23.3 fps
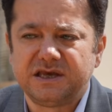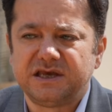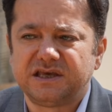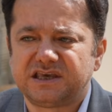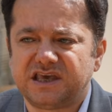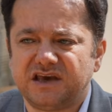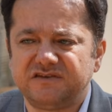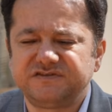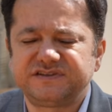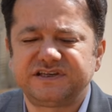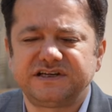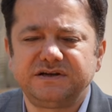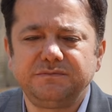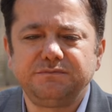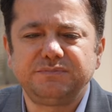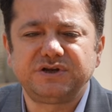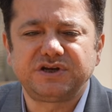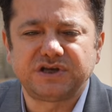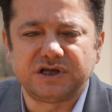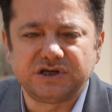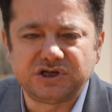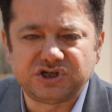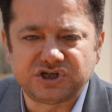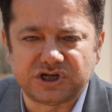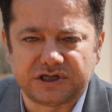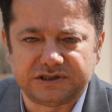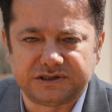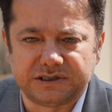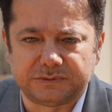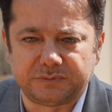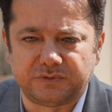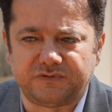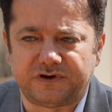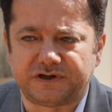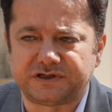Kevser'in bir geniş
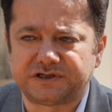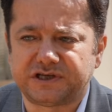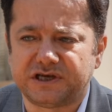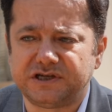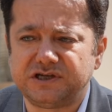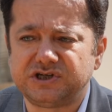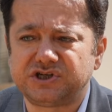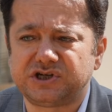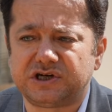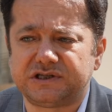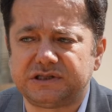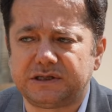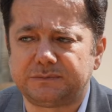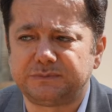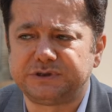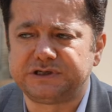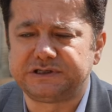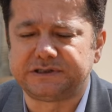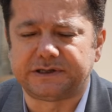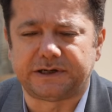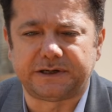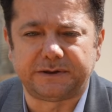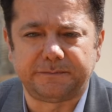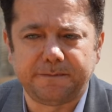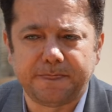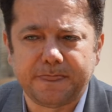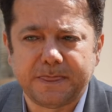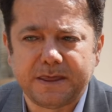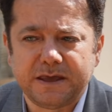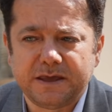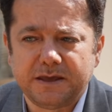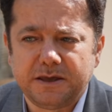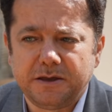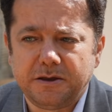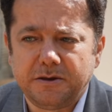anlamı var. Geniş anlamıyla
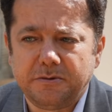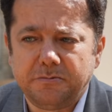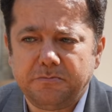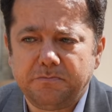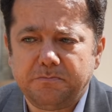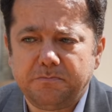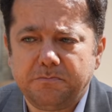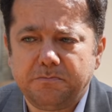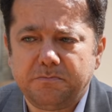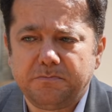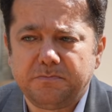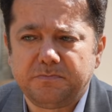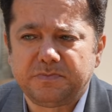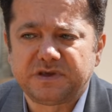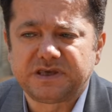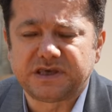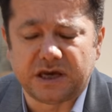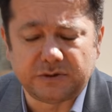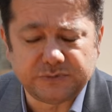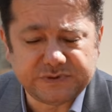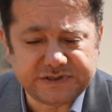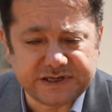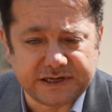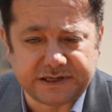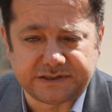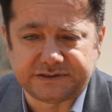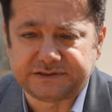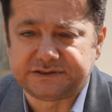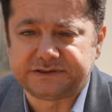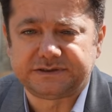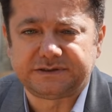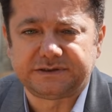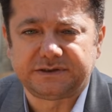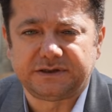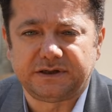
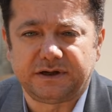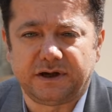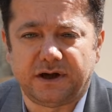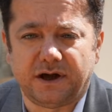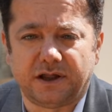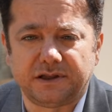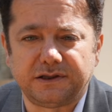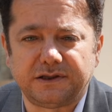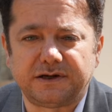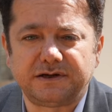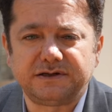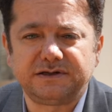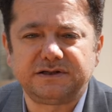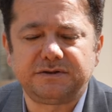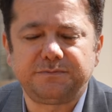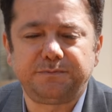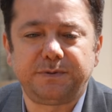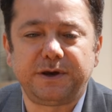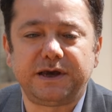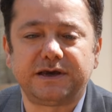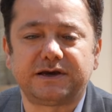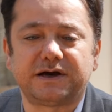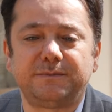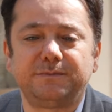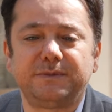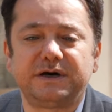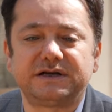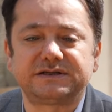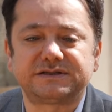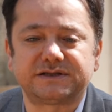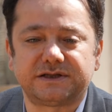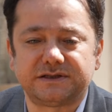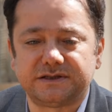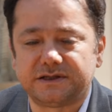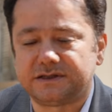Kevser Allah'ın peygamber
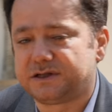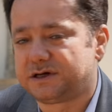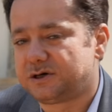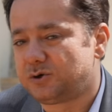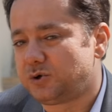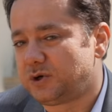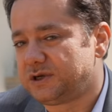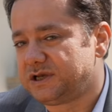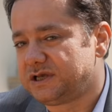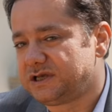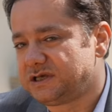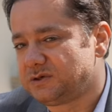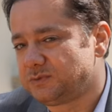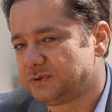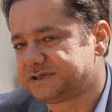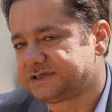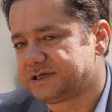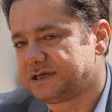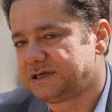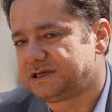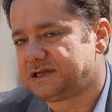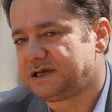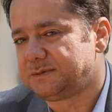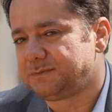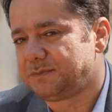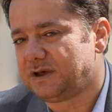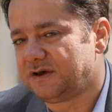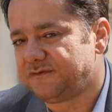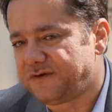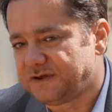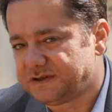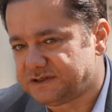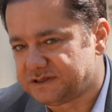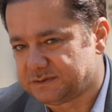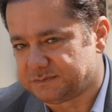sallallahu aleyhi ve sellem
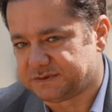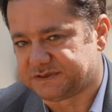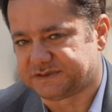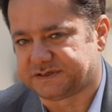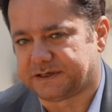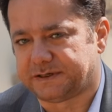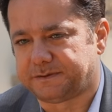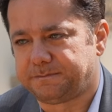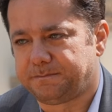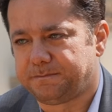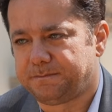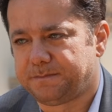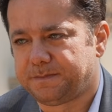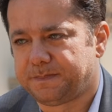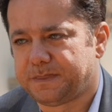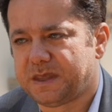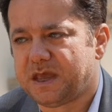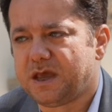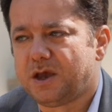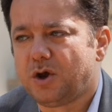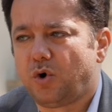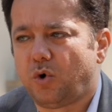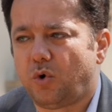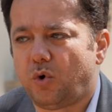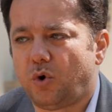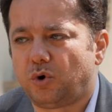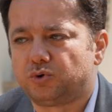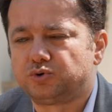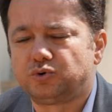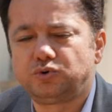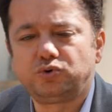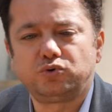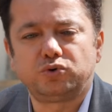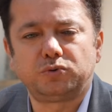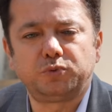efendimize
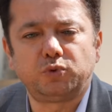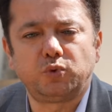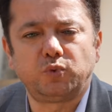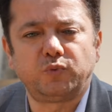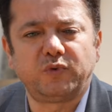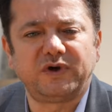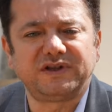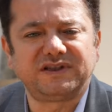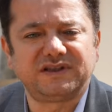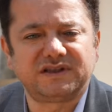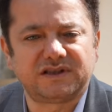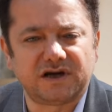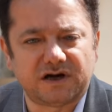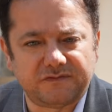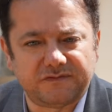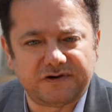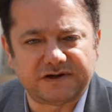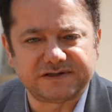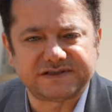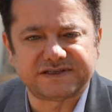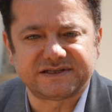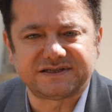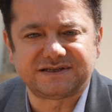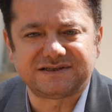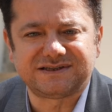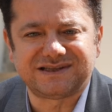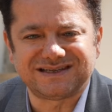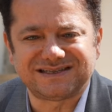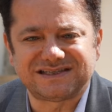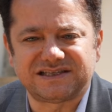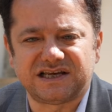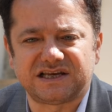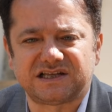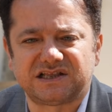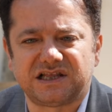onun nübüvvet davasını
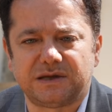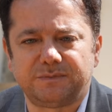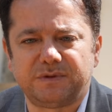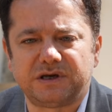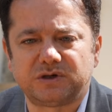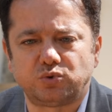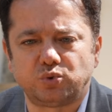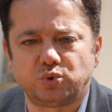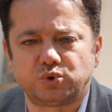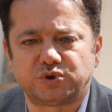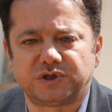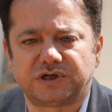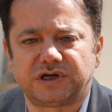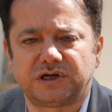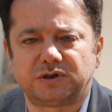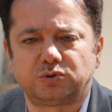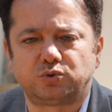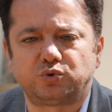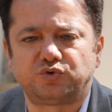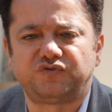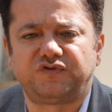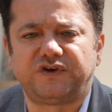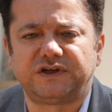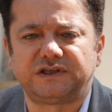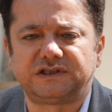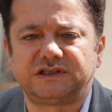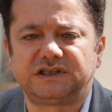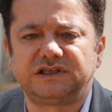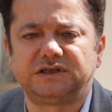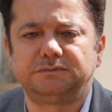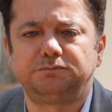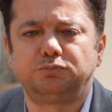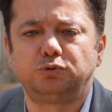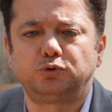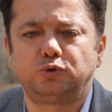desteklemek üzere
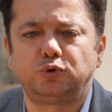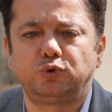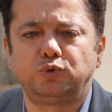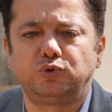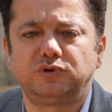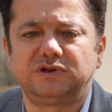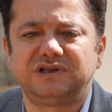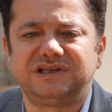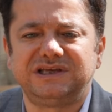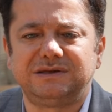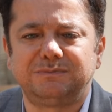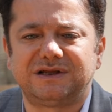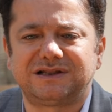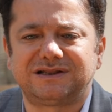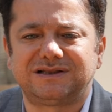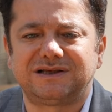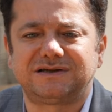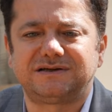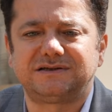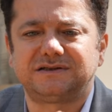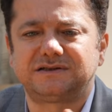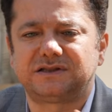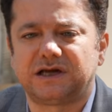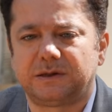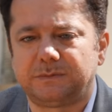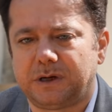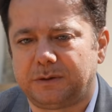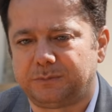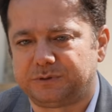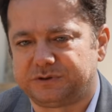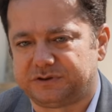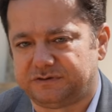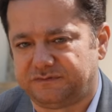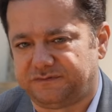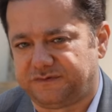lütfettiği bütün nimetlerin
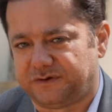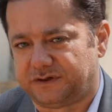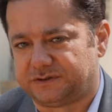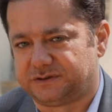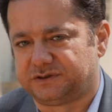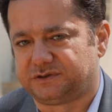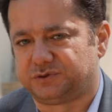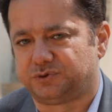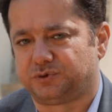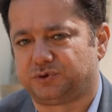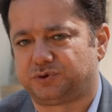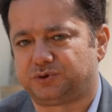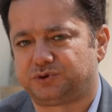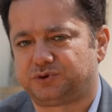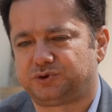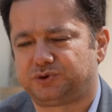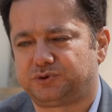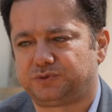tamamını ifade ediyor.